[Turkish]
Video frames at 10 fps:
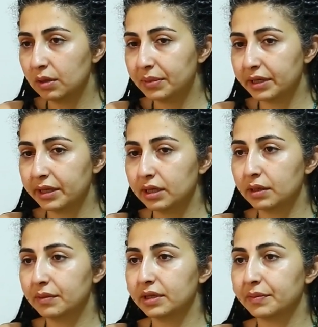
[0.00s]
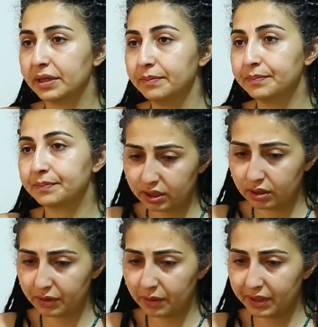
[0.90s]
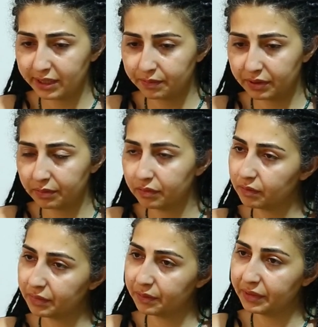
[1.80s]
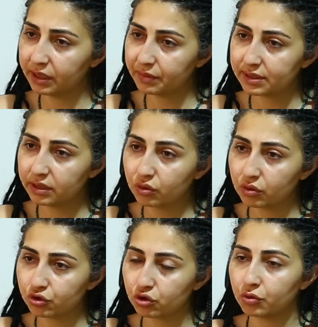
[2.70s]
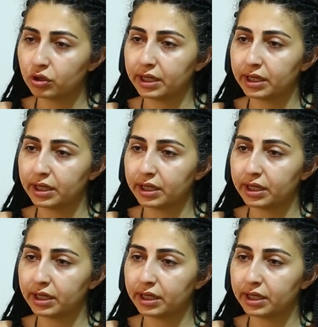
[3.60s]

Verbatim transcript: Parayı alabilir miyim? E, emanet para birimiyle bizleri görüştürmüyorlar.